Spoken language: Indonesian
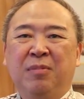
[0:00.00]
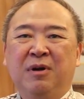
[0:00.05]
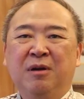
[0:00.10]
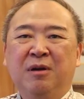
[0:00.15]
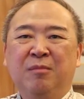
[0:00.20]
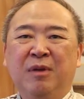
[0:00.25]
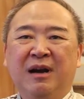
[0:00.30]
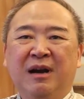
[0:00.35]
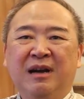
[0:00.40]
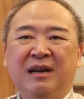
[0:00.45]

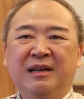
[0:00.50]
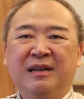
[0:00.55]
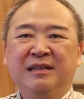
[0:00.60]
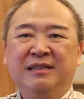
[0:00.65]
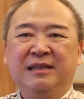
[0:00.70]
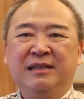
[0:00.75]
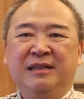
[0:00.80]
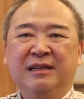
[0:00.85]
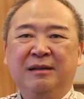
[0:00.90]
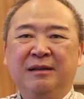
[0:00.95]
pengembangan
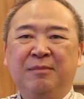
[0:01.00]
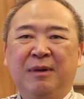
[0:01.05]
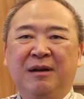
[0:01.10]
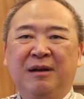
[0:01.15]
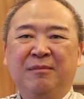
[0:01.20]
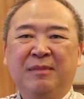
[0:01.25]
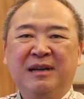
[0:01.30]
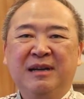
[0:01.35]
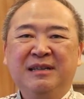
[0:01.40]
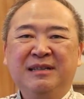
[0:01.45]
digital
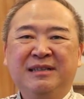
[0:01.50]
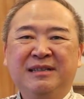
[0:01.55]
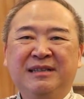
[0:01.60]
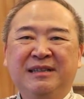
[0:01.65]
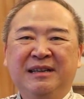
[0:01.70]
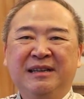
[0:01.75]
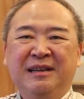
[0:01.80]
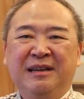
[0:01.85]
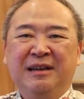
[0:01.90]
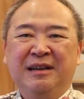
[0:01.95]
Bank
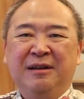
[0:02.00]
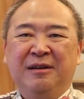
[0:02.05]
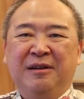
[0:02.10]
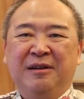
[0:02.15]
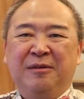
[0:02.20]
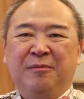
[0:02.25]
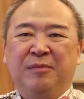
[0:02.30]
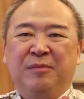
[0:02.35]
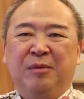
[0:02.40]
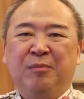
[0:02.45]
Mas
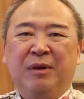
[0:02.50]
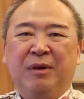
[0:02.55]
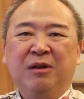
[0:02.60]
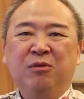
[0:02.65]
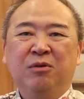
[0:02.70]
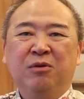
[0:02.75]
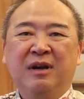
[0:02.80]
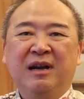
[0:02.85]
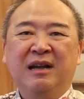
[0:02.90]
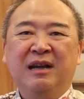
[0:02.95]

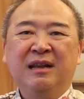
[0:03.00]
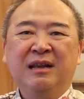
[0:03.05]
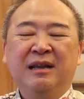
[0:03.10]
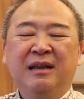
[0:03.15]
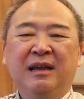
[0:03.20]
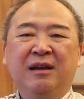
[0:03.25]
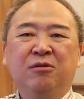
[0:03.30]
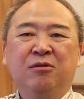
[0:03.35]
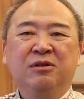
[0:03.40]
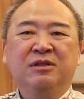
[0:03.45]

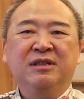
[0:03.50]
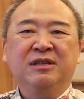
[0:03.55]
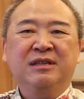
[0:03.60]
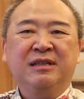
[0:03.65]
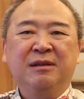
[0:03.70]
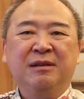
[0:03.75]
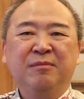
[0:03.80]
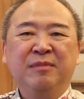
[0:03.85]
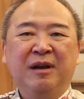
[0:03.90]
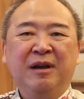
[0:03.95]
memerlukan
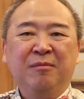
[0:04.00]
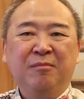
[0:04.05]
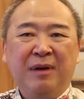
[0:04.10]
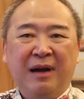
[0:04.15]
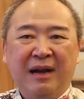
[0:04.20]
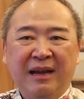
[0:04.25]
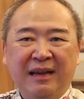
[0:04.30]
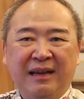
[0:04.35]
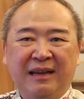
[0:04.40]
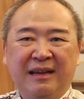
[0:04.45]
ekosistem yang
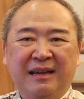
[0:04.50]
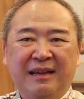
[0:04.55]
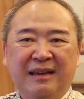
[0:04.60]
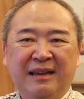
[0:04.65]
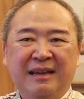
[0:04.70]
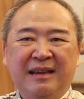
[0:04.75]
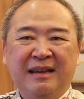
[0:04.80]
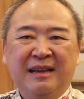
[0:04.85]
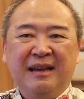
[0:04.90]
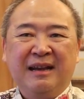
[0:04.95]
baik.
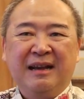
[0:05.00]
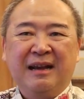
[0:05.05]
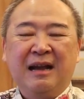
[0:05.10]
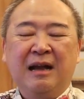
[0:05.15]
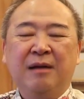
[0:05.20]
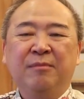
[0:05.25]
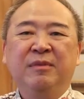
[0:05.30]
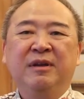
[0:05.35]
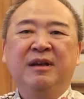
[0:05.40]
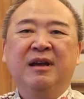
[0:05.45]

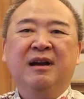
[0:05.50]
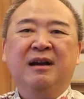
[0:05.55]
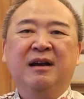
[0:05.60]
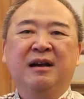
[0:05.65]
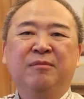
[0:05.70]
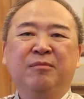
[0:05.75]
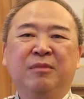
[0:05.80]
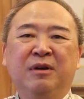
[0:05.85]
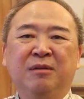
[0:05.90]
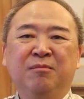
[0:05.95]
Kami
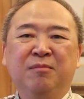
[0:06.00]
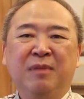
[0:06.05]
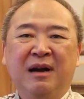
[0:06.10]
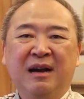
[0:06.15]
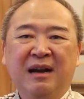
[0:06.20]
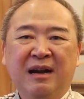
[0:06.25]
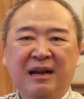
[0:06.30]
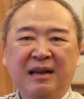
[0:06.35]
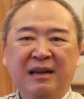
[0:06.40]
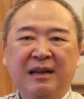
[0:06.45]
akan
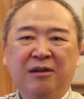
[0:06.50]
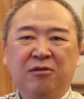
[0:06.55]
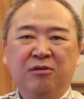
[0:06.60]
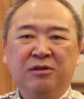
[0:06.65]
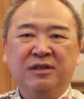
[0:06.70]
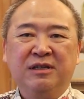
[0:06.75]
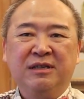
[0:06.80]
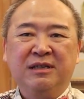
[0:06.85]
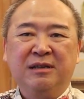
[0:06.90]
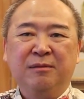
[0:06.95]
mengembangkan
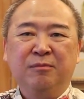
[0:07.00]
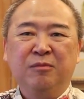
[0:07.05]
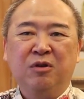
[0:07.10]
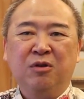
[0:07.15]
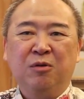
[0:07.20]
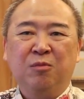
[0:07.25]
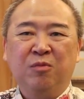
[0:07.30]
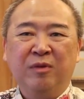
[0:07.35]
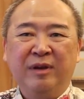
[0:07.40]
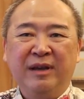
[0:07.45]
ekosistem
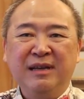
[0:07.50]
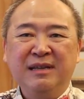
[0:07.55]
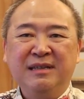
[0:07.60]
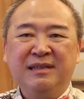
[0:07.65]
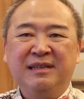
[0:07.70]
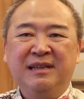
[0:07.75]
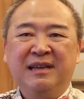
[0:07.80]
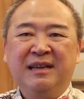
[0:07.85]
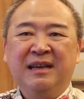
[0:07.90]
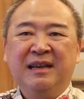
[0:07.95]
Group
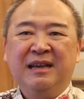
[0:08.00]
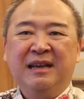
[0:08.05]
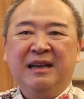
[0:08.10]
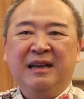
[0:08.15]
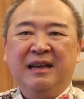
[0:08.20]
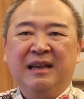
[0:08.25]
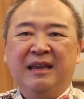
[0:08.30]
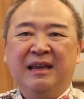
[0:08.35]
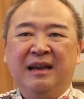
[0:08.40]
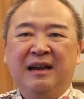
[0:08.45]
Wings
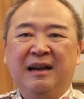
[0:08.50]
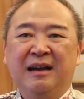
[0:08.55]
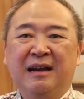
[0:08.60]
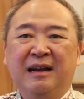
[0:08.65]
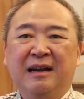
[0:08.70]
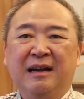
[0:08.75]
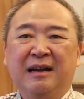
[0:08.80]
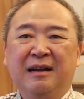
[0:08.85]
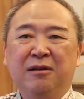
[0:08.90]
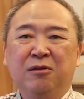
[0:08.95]

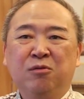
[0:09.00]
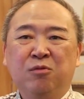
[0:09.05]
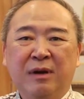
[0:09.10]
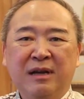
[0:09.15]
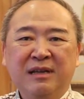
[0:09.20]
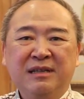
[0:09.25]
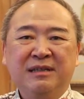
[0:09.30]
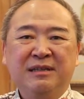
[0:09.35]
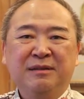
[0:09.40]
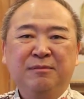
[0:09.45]
yang
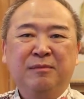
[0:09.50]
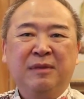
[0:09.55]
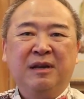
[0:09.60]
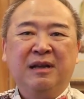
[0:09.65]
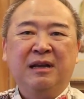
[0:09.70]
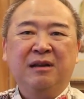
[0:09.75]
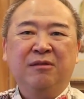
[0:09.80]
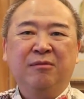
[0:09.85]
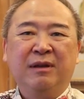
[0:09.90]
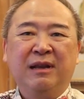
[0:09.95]
luas
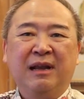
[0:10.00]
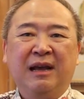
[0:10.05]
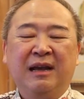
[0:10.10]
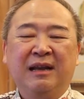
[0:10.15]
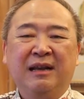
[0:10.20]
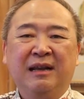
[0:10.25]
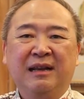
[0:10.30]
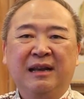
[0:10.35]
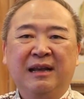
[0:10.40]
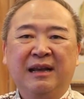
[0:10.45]
melalui
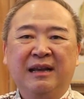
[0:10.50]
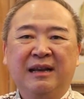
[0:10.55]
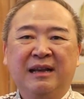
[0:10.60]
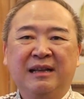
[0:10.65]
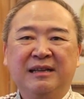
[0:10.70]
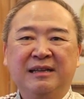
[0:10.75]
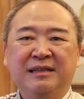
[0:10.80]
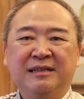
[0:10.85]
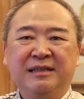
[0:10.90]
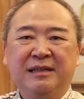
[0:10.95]

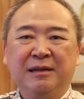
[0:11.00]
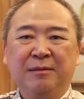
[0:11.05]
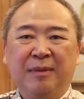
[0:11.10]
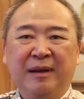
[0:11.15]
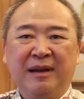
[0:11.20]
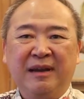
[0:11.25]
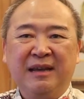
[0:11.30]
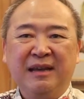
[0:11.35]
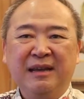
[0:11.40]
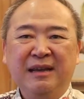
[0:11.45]
layanan-layanan digital
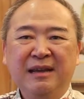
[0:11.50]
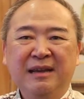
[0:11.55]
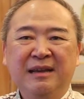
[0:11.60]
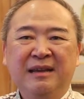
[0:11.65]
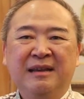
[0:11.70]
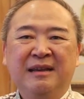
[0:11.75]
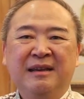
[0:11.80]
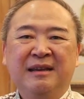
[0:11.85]
banking.